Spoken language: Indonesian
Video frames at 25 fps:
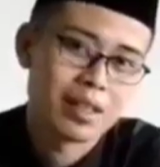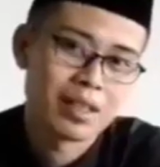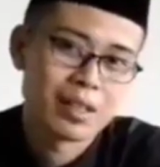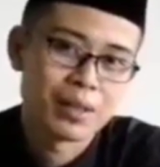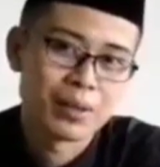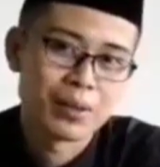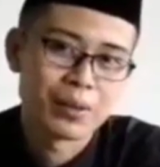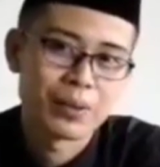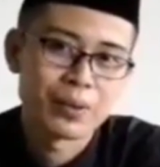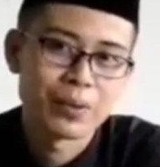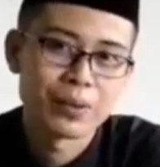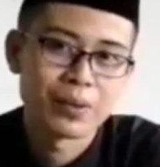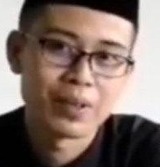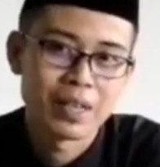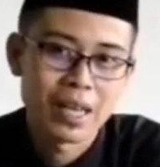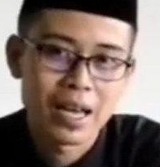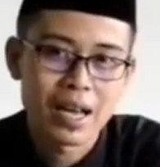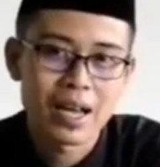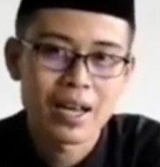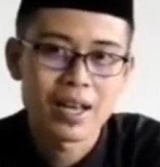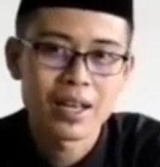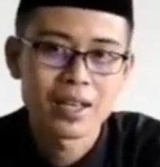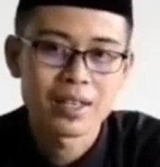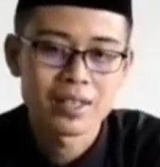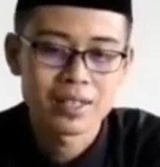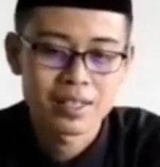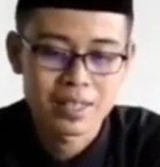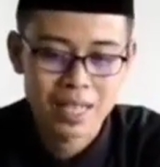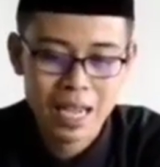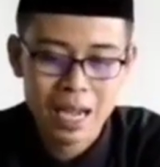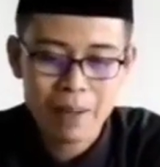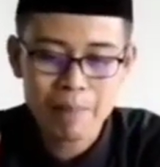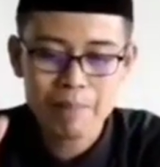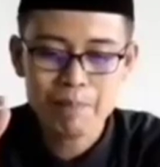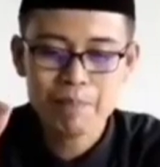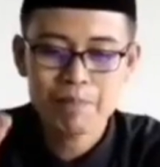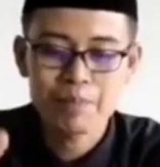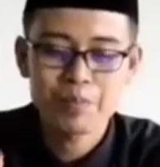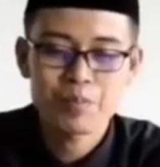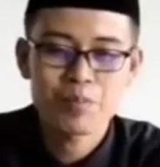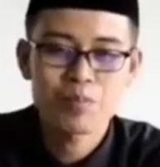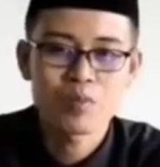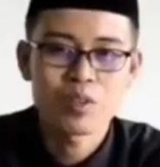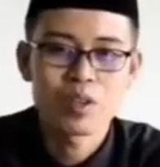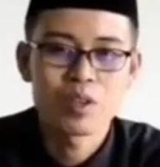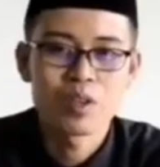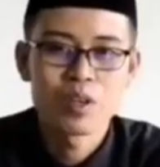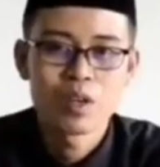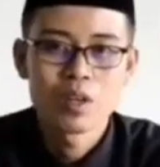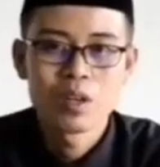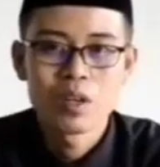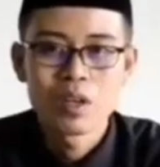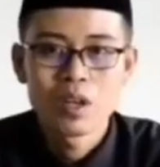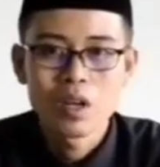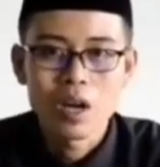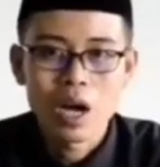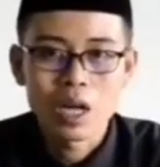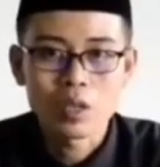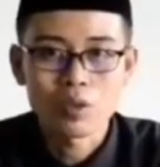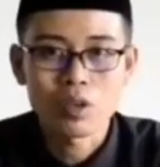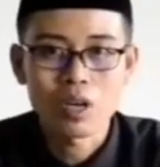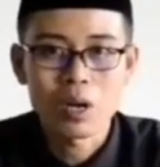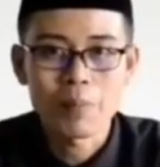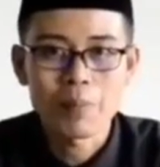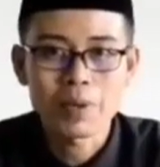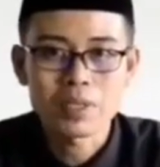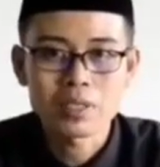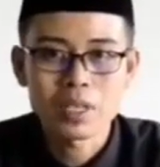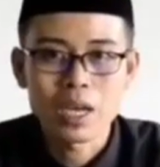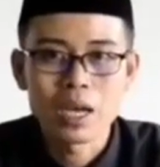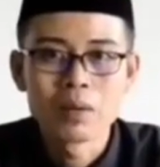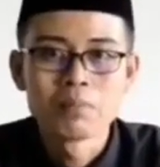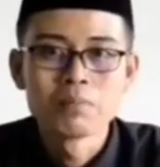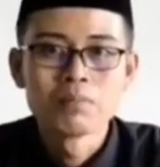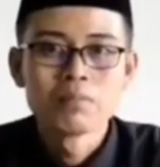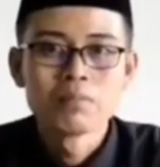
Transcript: Tuh ya, siap. Atur nafas ya.